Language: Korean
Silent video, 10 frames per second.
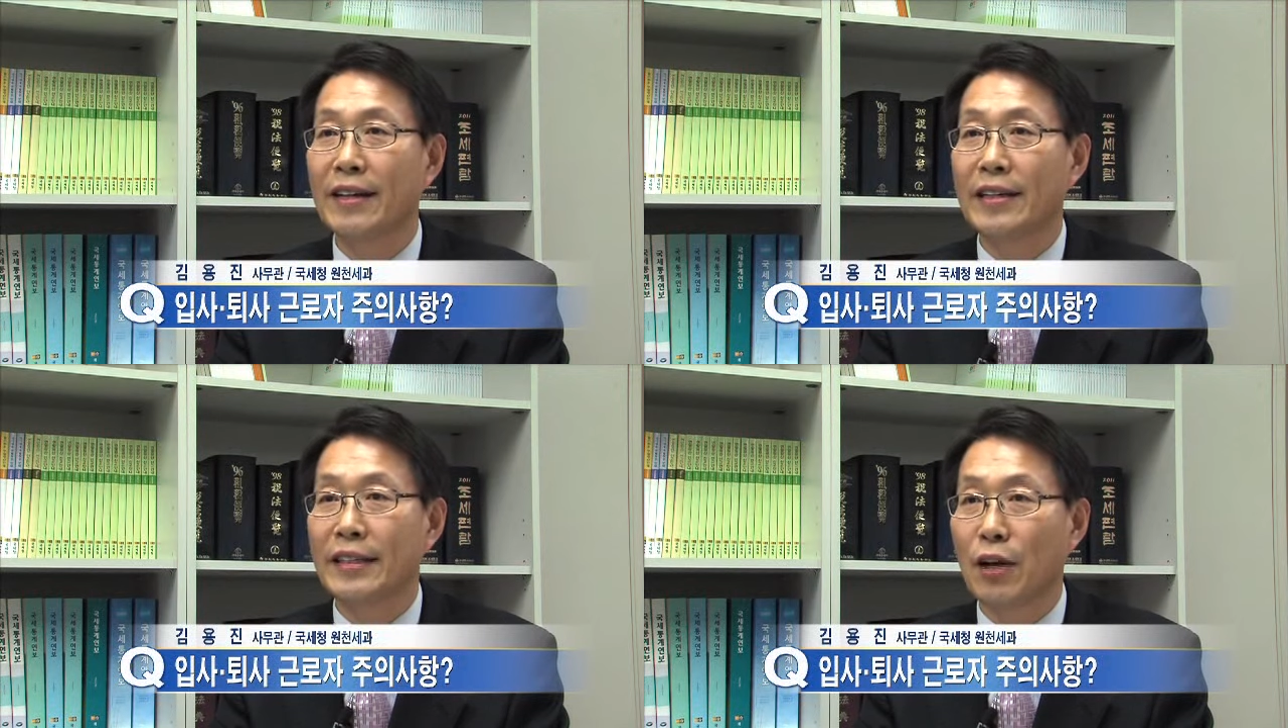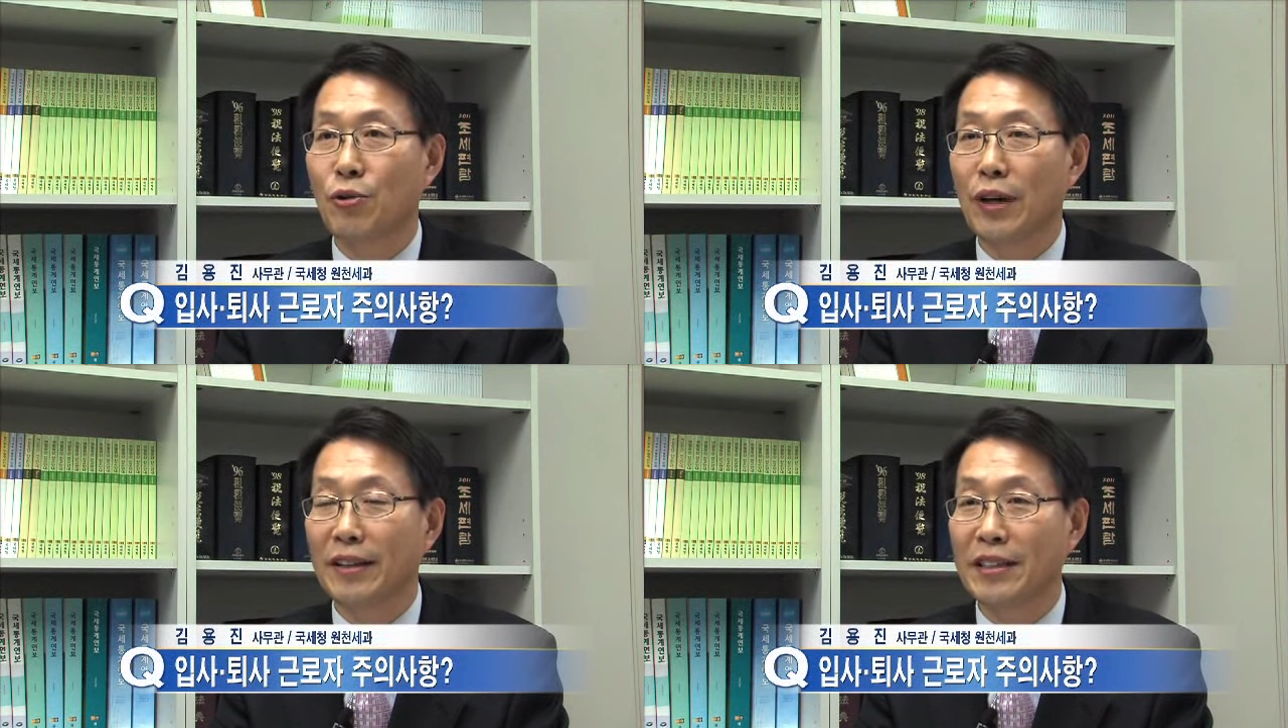
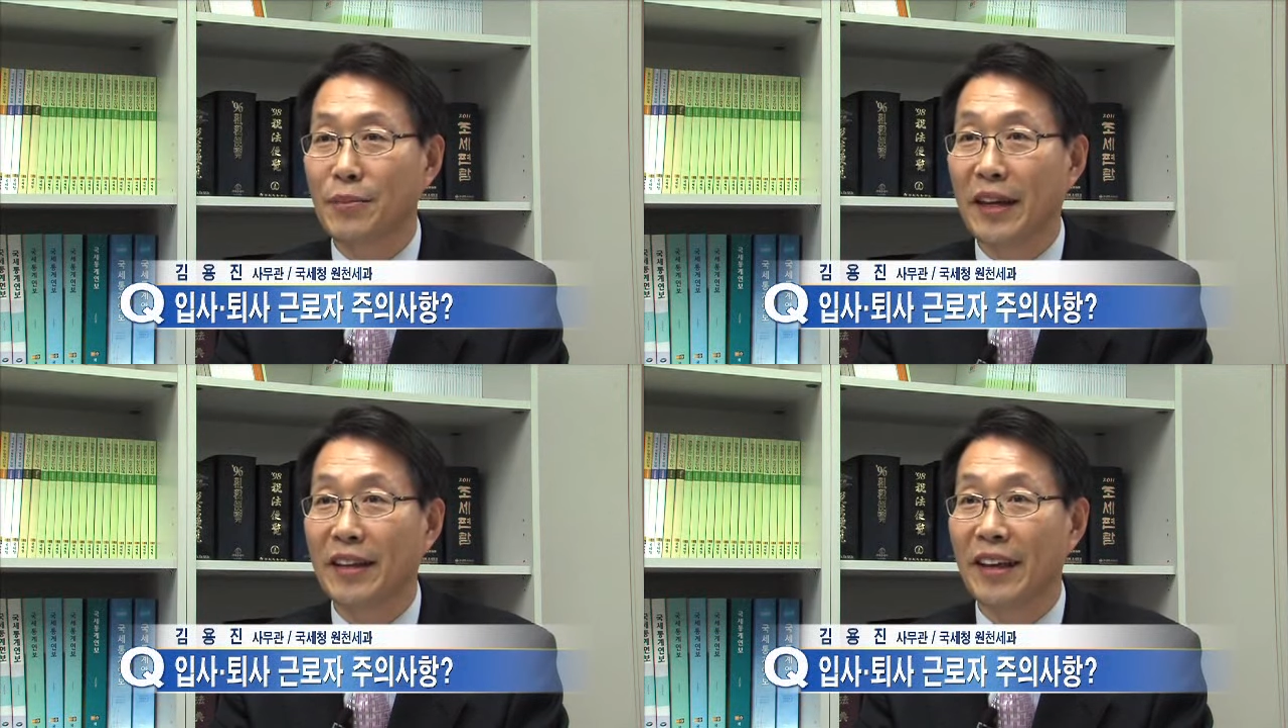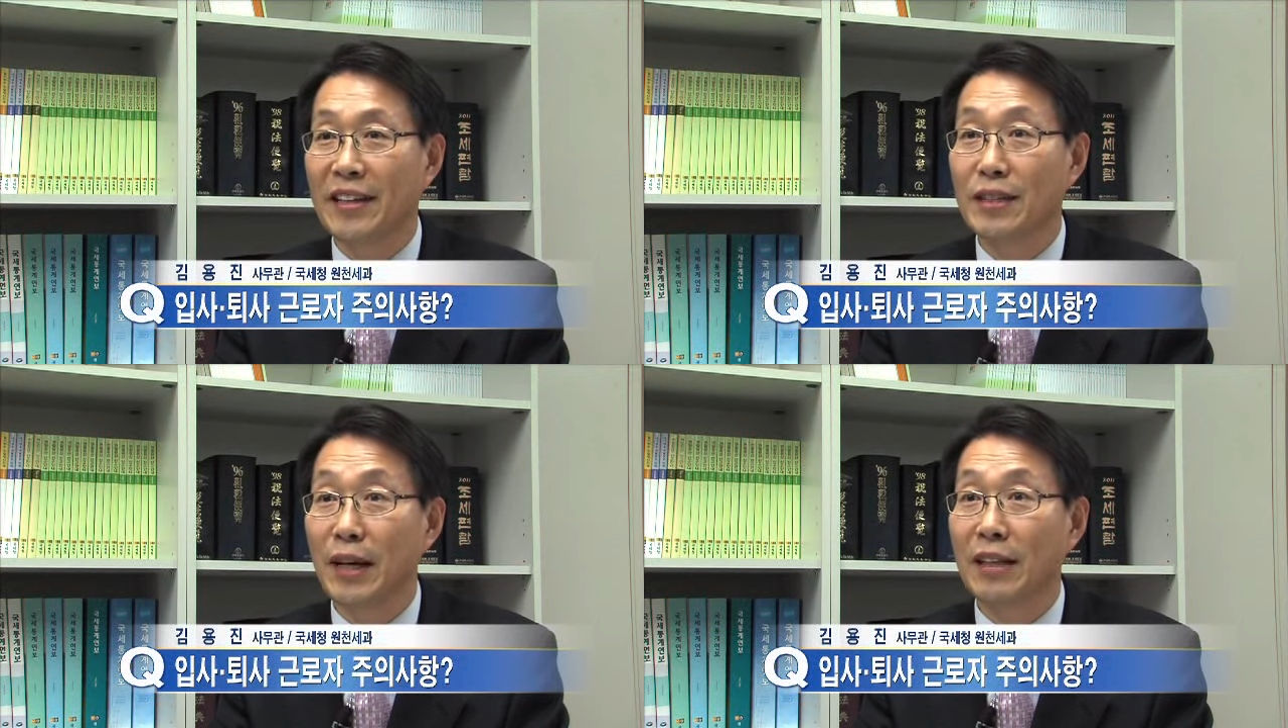사용한 금액에
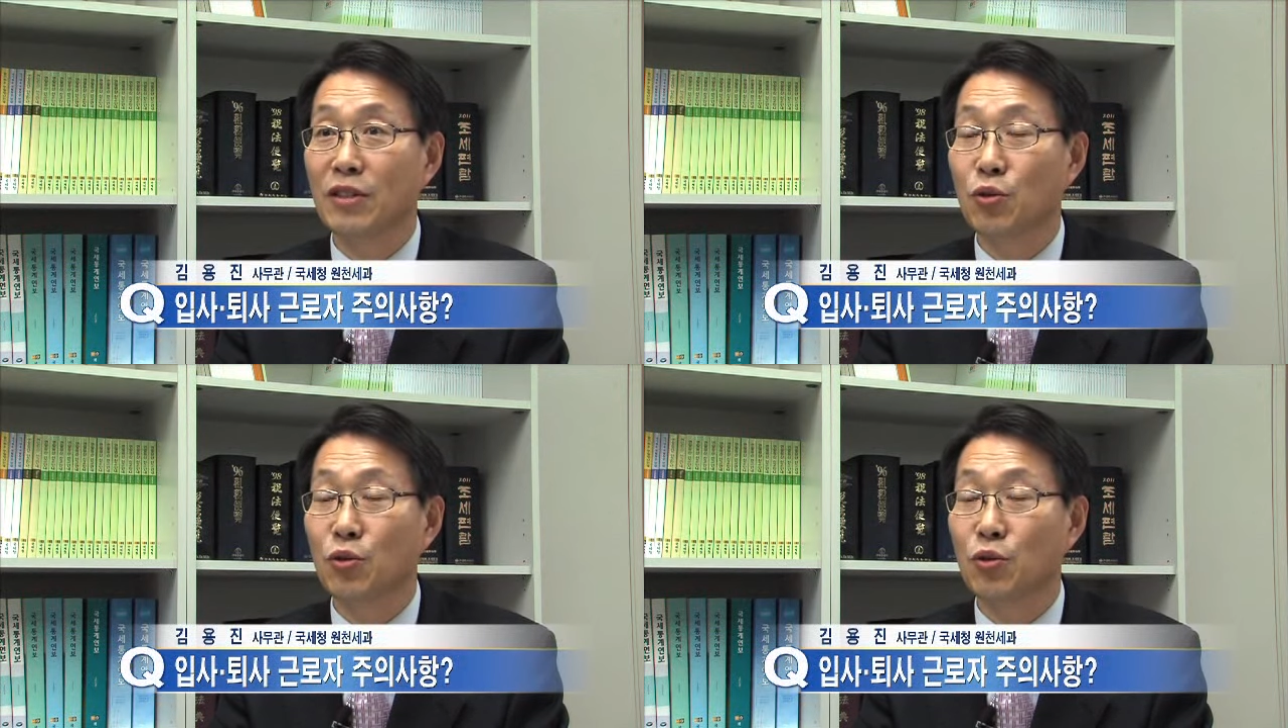대해서만